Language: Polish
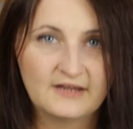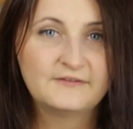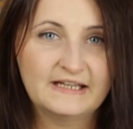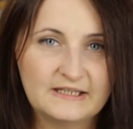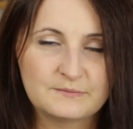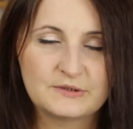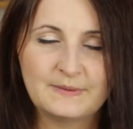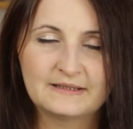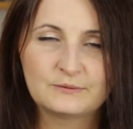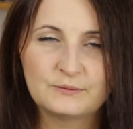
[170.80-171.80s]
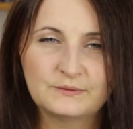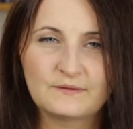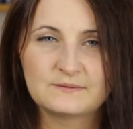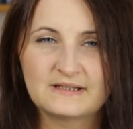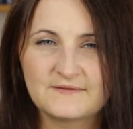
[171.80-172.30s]
W takim przypadku to
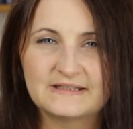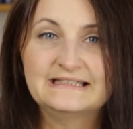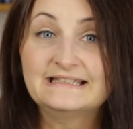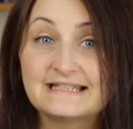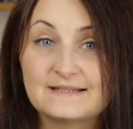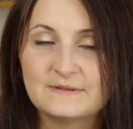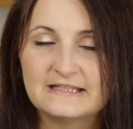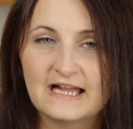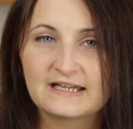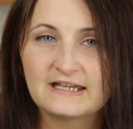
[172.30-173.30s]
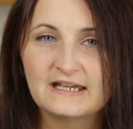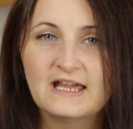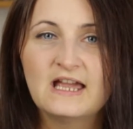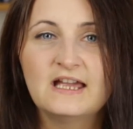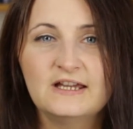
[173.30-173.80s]
są tak zwane dyscyplinarki
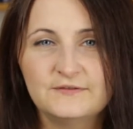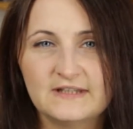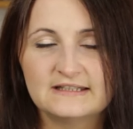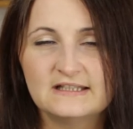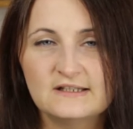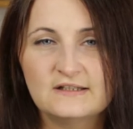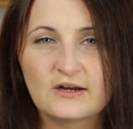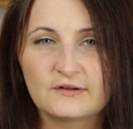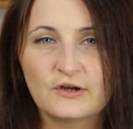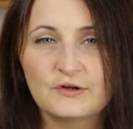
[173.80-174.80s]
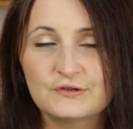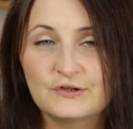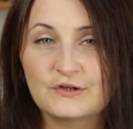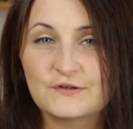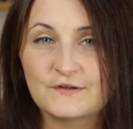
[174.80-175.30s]
i wtedy dochodzi
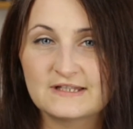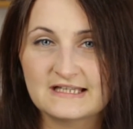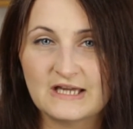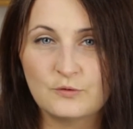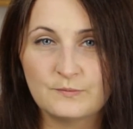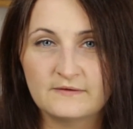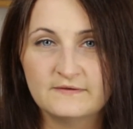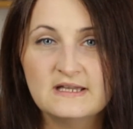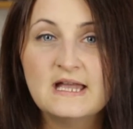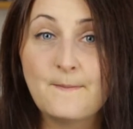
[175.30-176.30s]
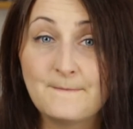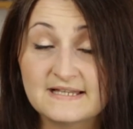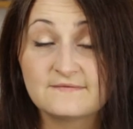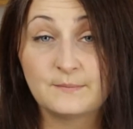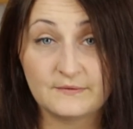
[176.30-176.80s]
do rozwiązania umowy
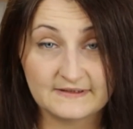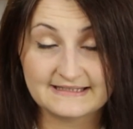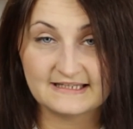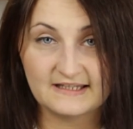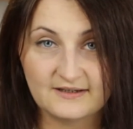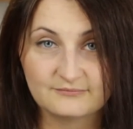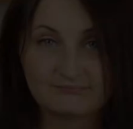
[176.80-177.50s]
bez wypowiedzenia.